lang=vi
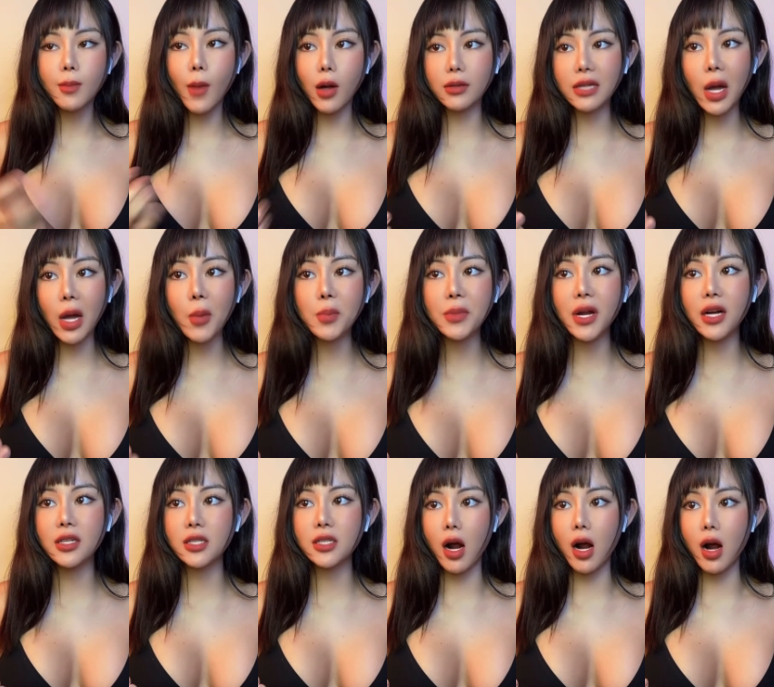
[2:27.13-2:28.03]
tóc
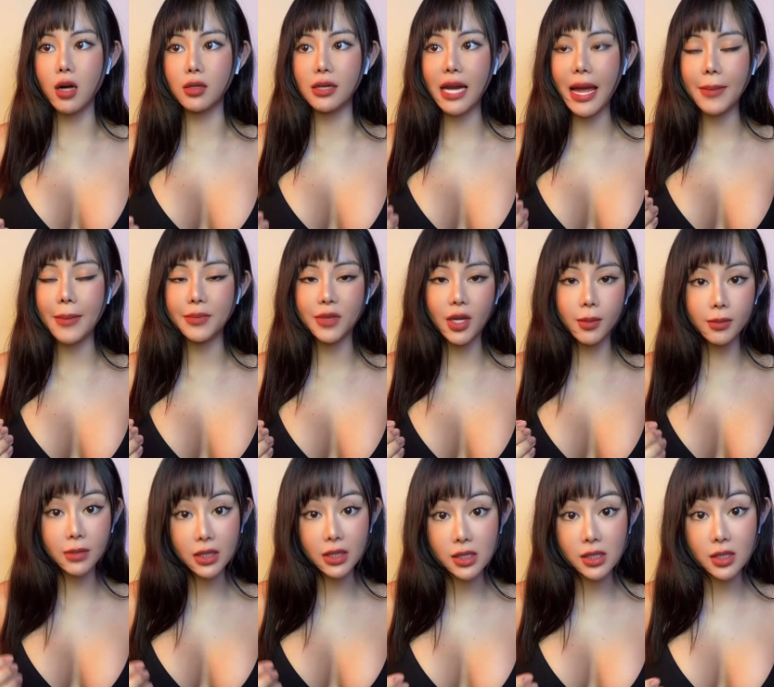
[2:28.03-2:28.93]
nó còn làm cho
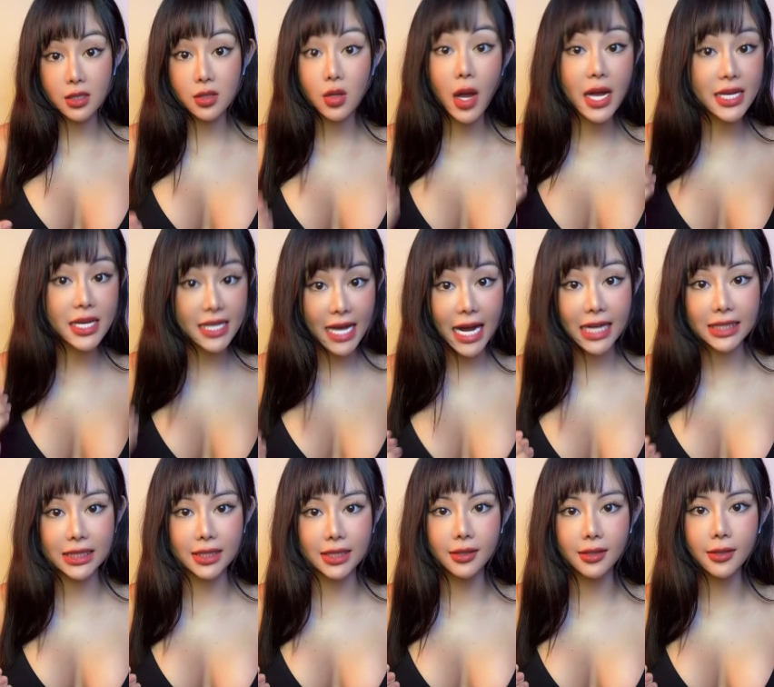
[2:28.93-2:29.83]
mình xóa
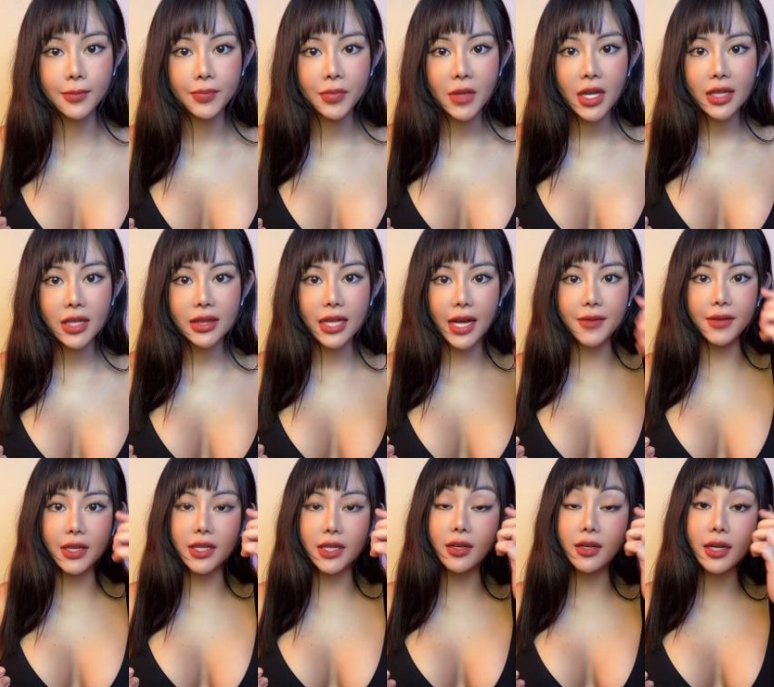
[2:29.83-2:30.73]
nhăn nữa tại
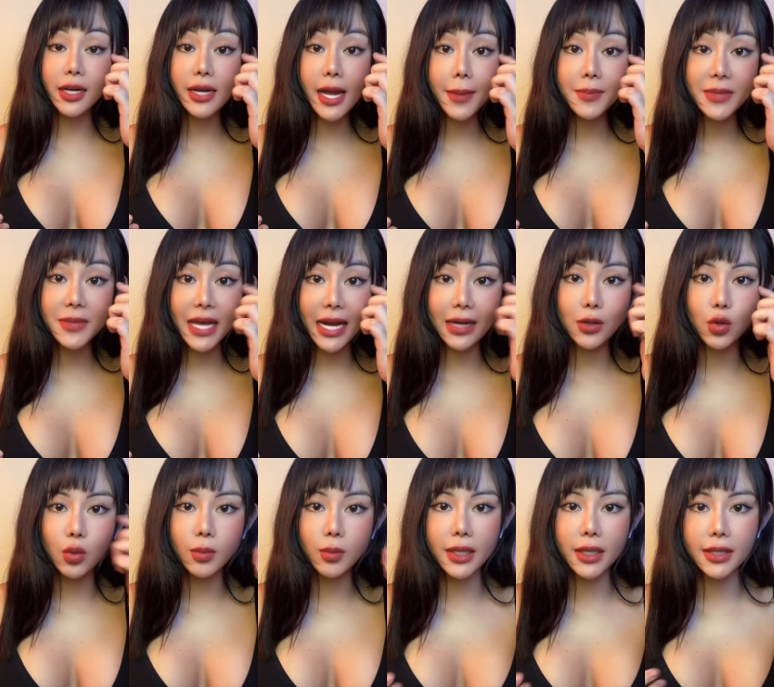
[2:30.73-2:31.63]
vì những cái nếp nhăn
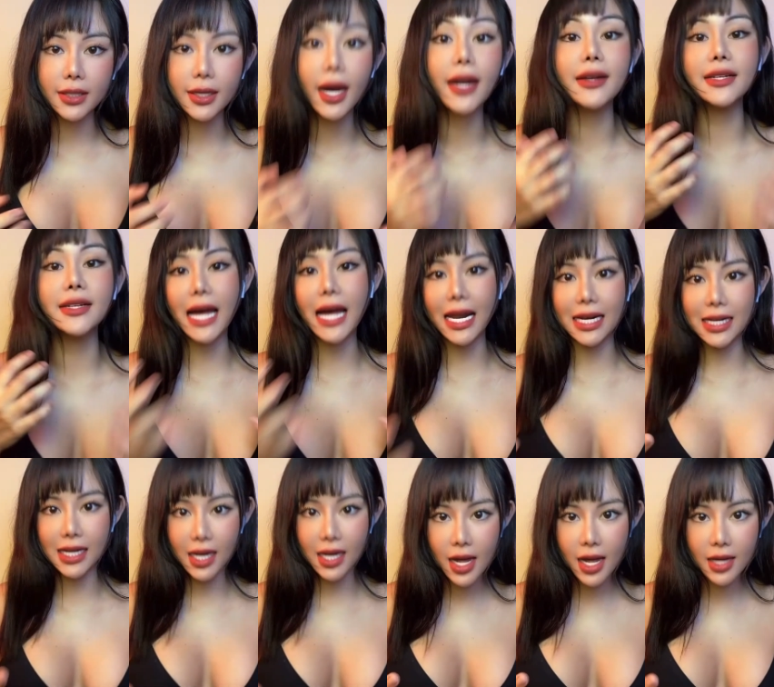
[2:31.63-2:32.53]
của mình hình
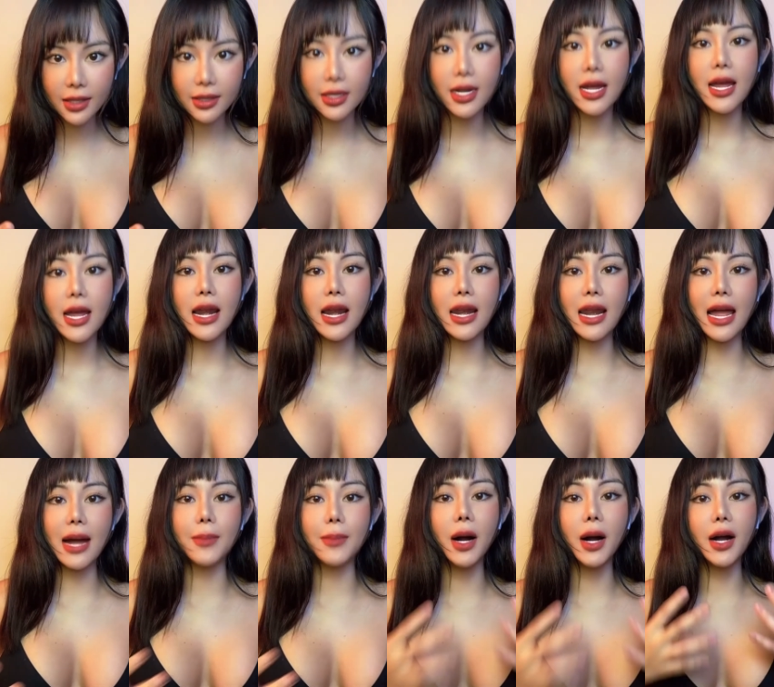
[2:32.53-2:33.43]
thành lên
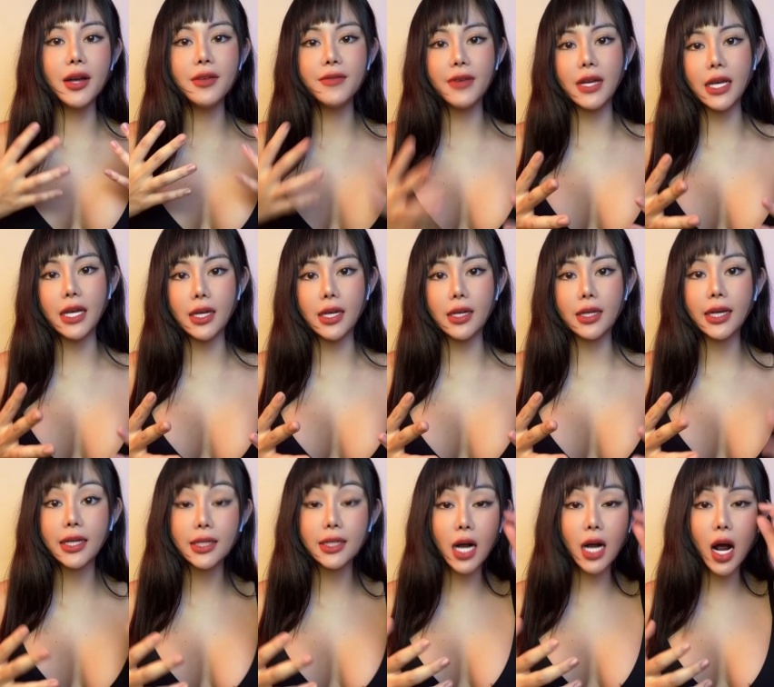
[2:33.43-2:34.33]
là bởi vì
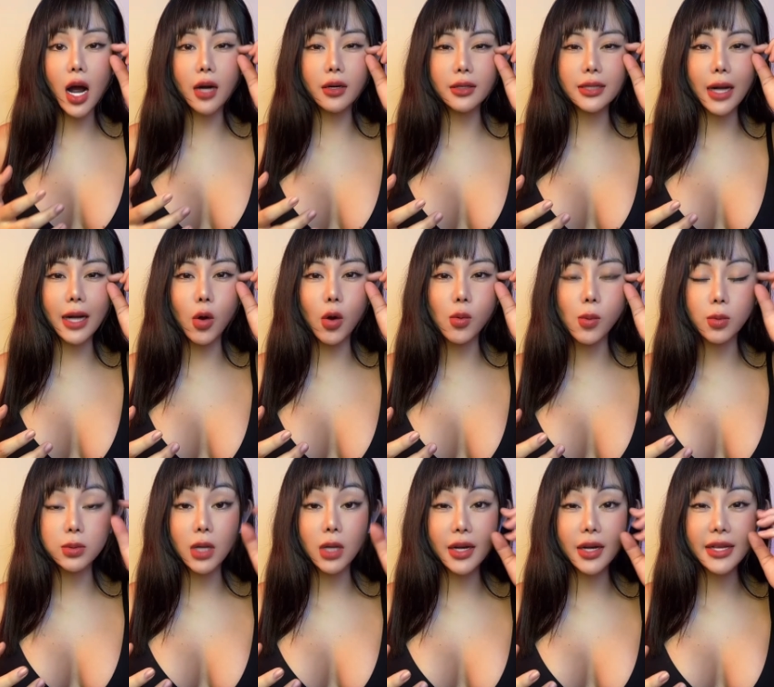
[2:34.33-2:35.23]
cái cơ nó cấu
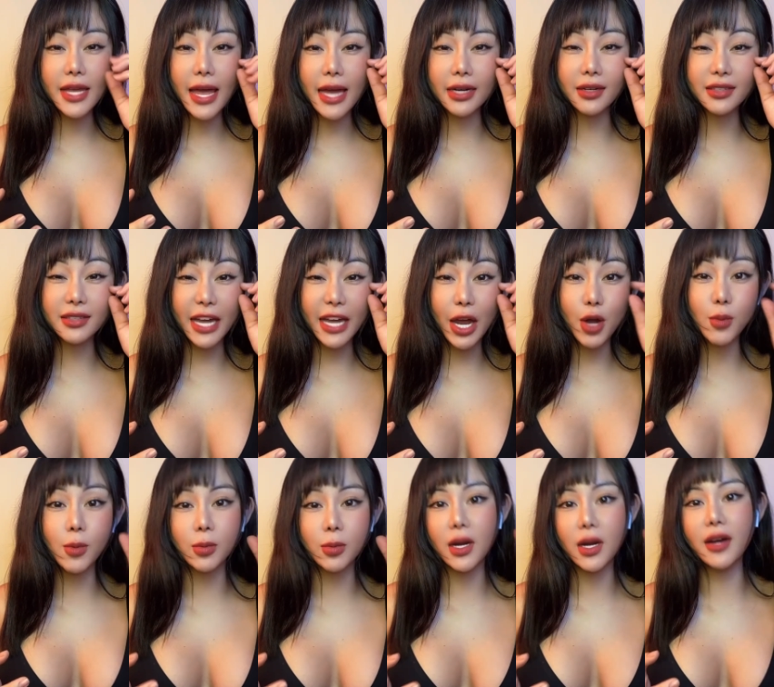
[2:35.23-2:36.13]
một thời gian nó kéo
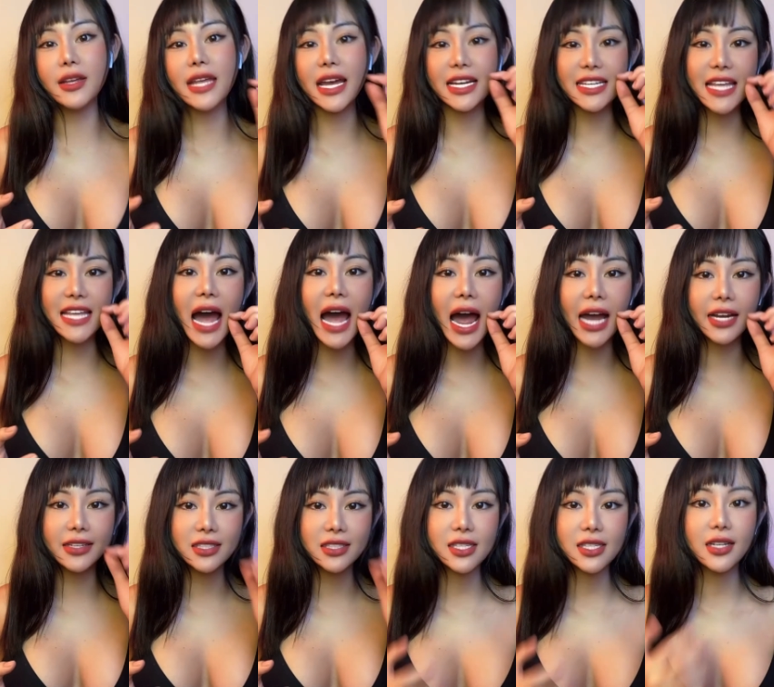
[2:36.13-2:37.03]
một thời gian
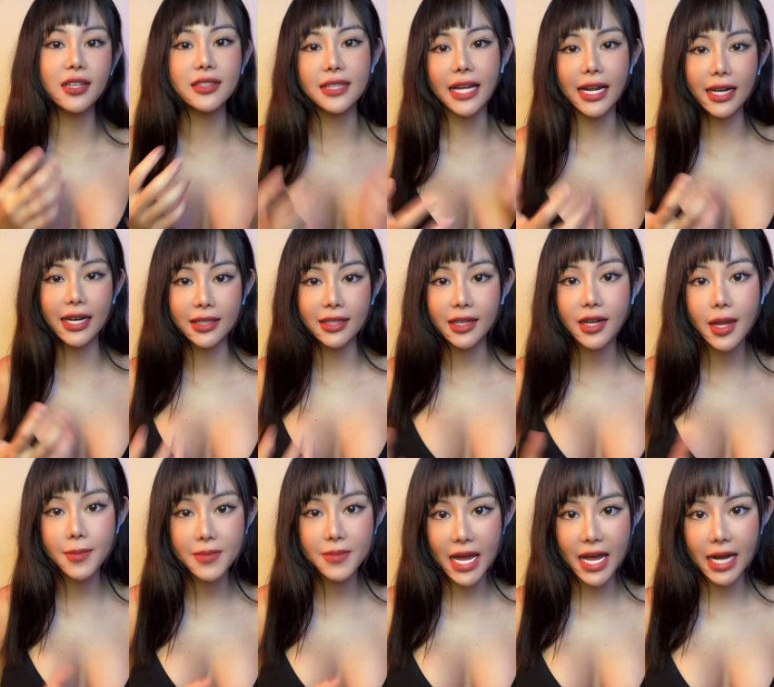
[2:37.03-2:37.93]
dài nó sẽ hình thành lên cái
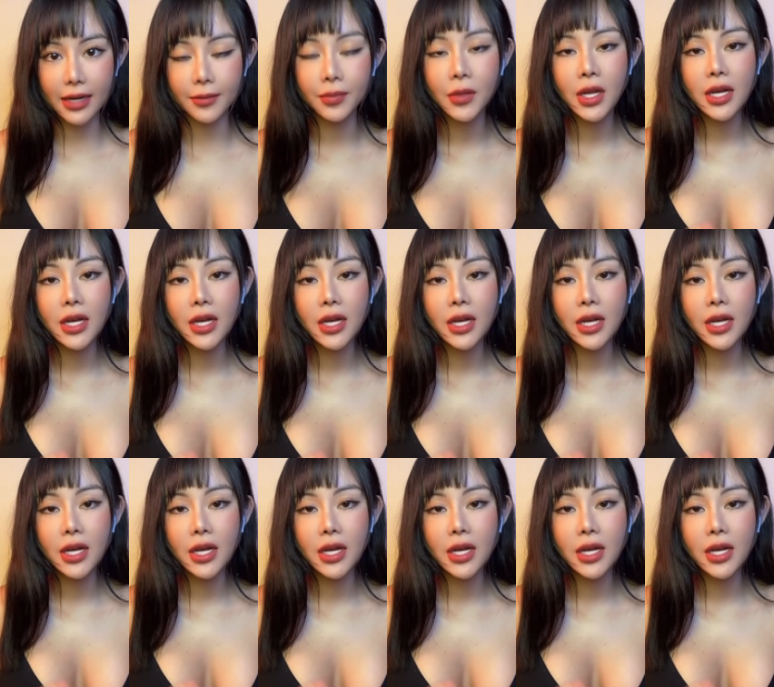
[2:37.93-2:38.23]
nếp nhăn